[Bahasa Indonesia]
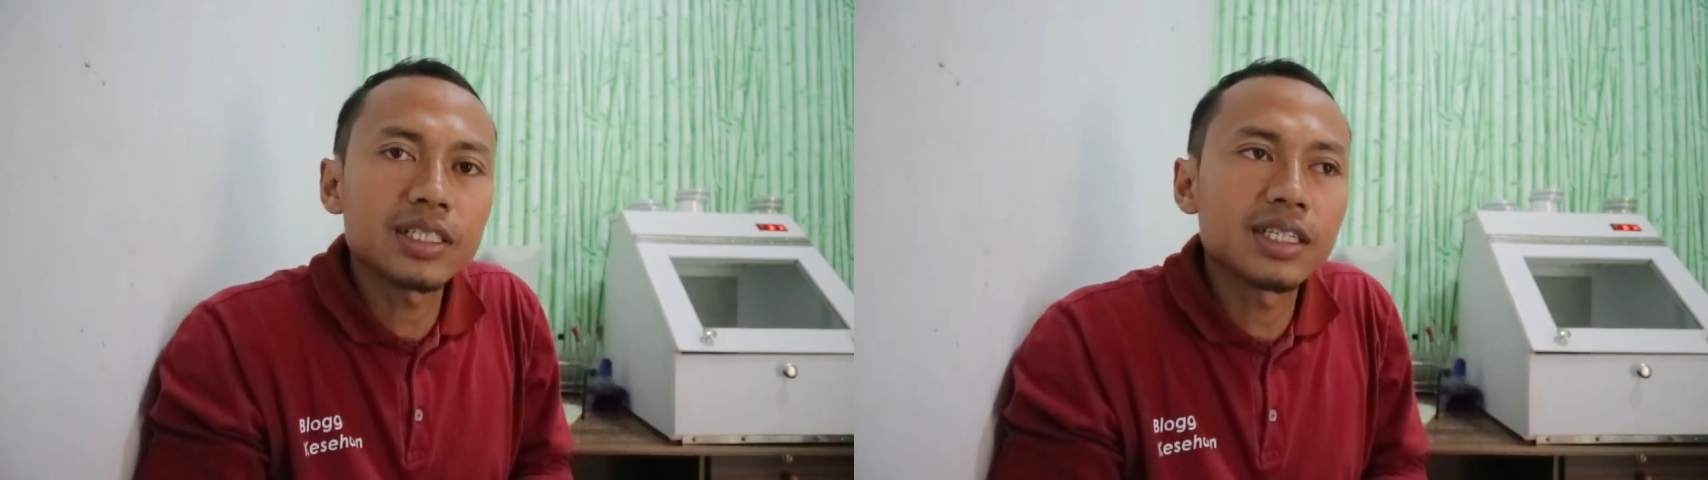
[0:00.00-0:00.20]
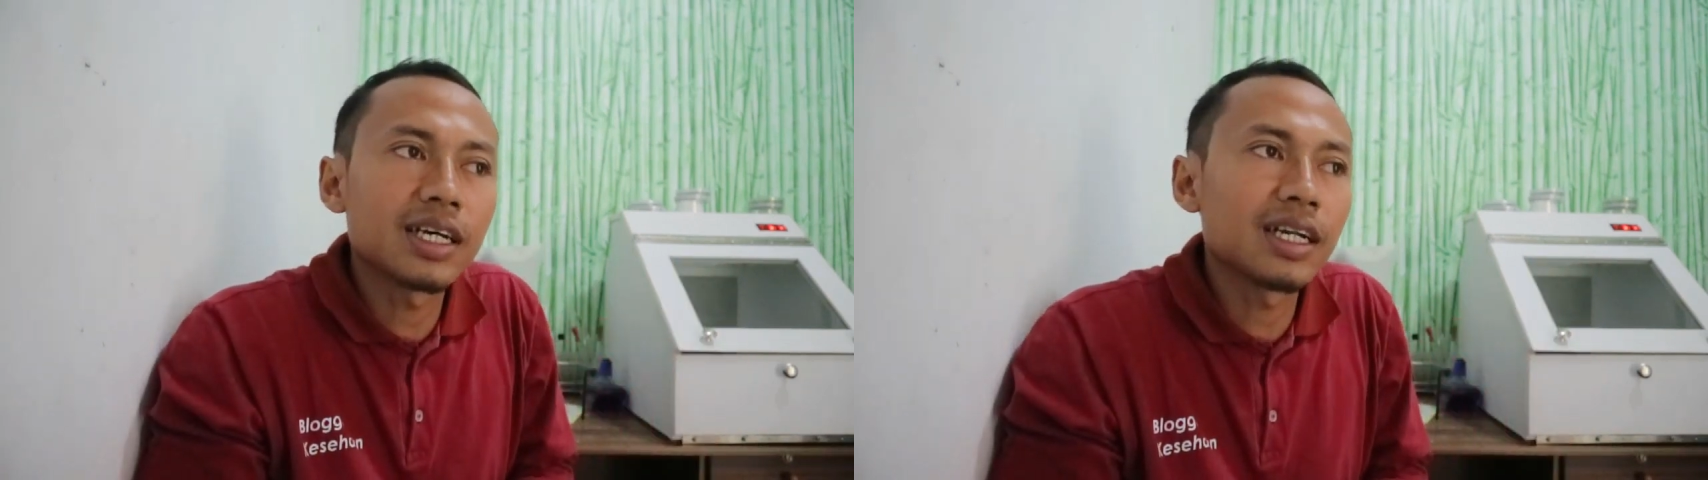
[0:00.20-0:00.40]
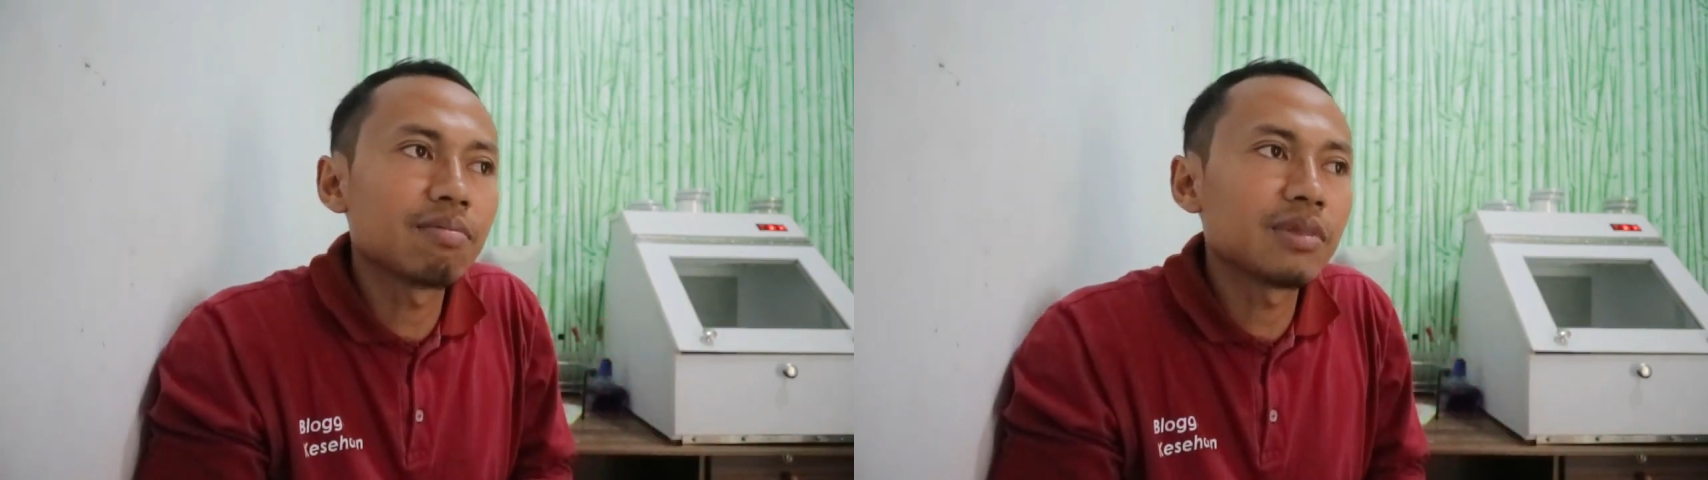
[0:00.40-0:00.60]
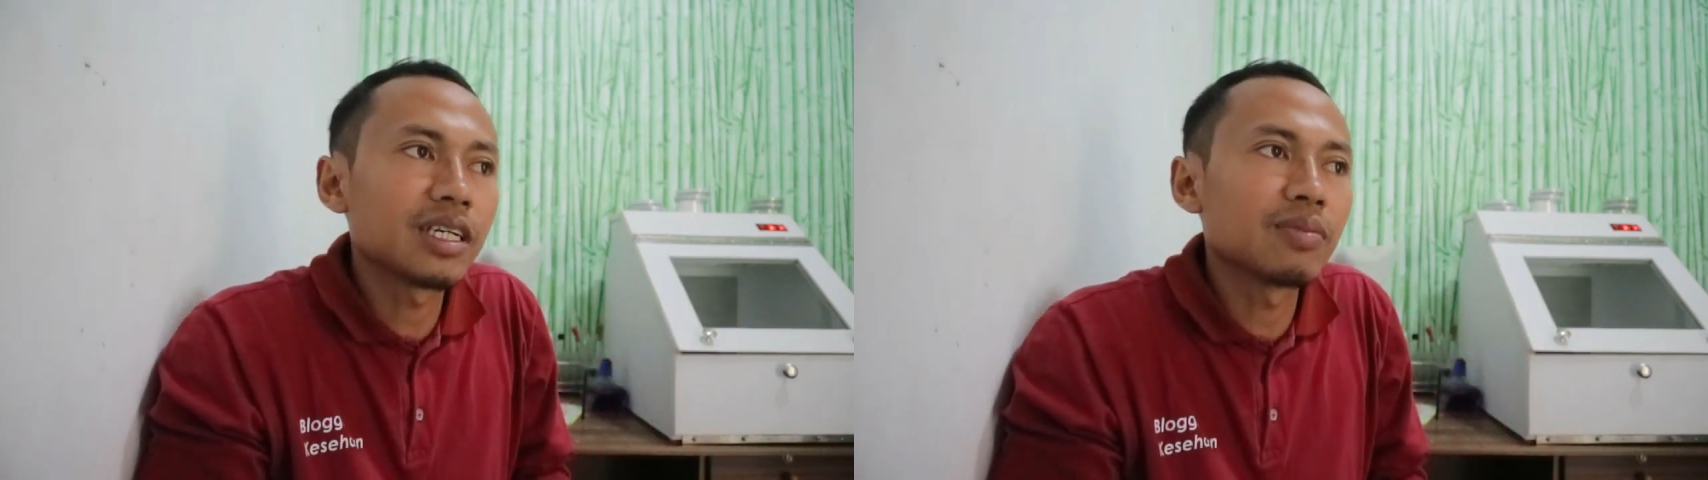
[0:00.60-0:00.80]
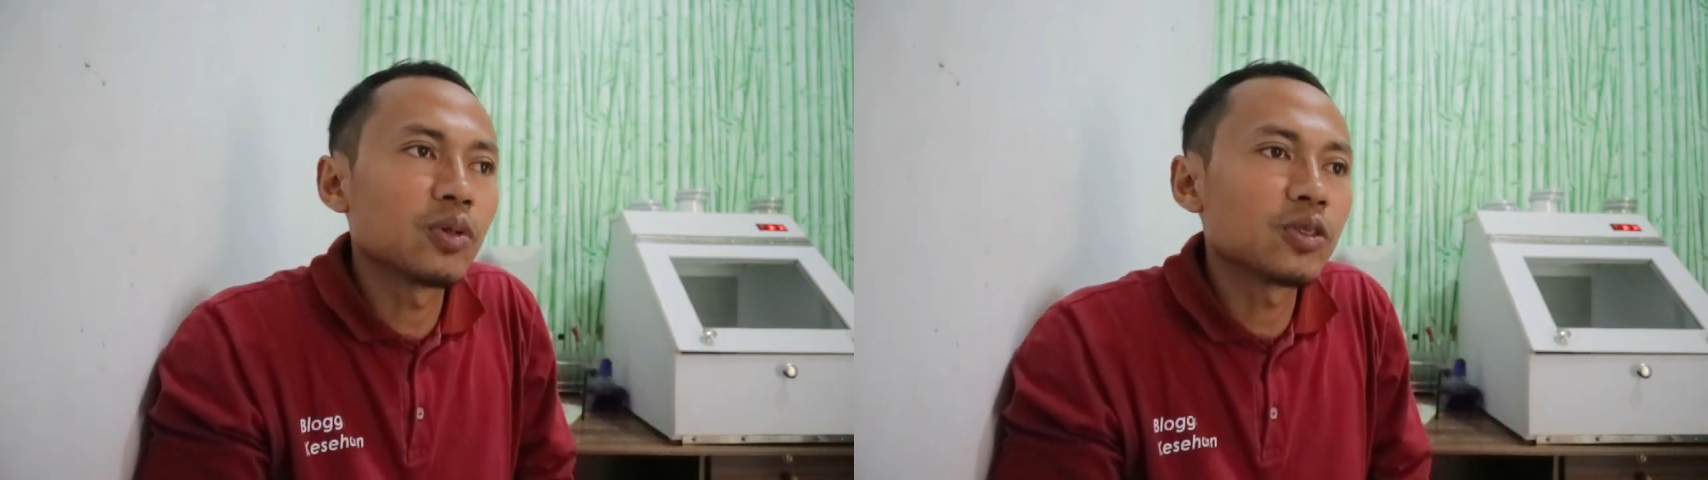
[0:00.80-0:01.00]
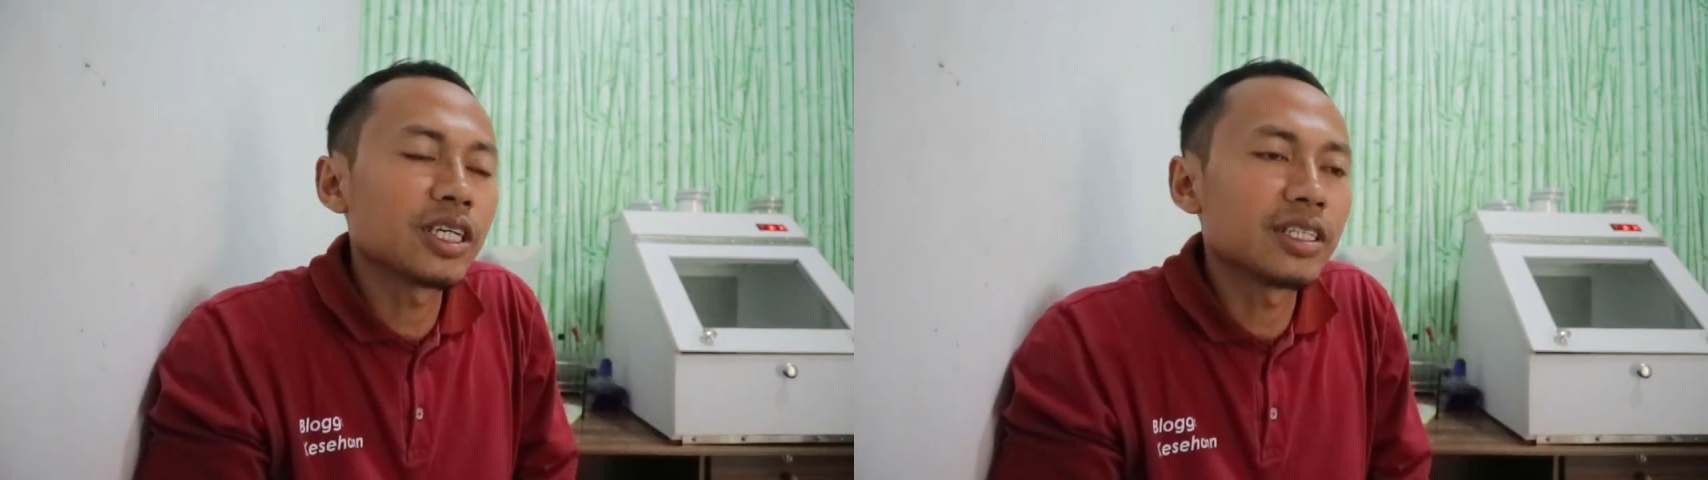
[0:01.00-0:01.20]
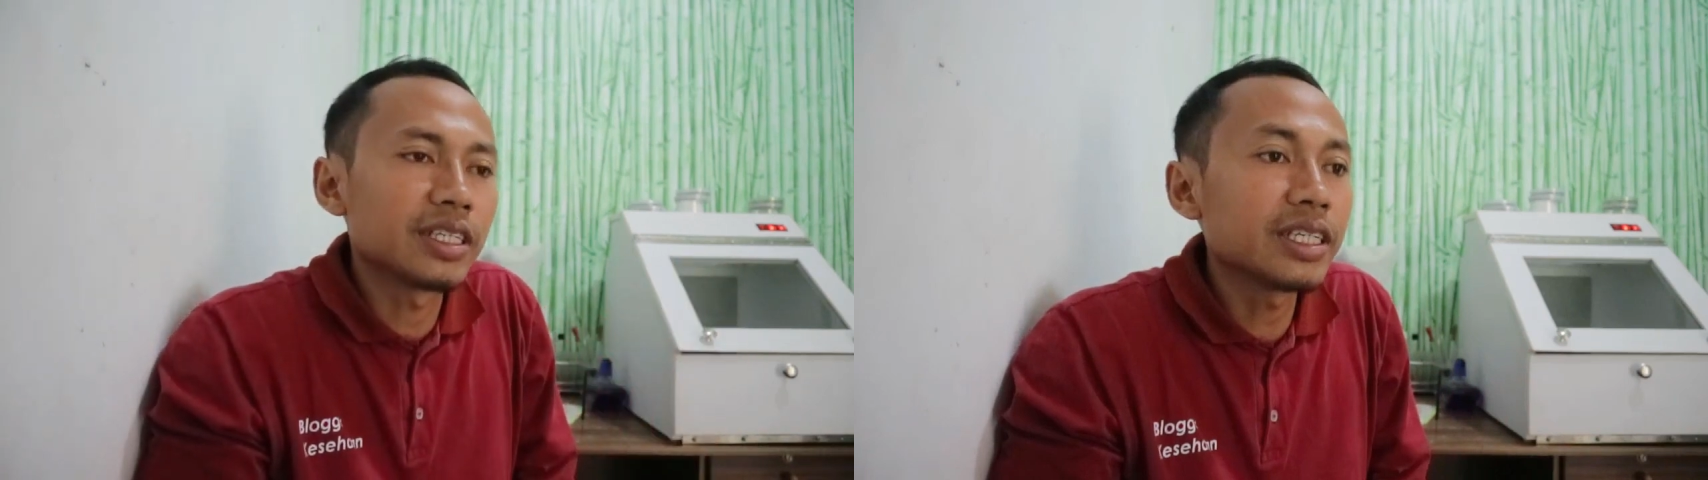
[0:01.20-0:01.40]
sedalam 30 cm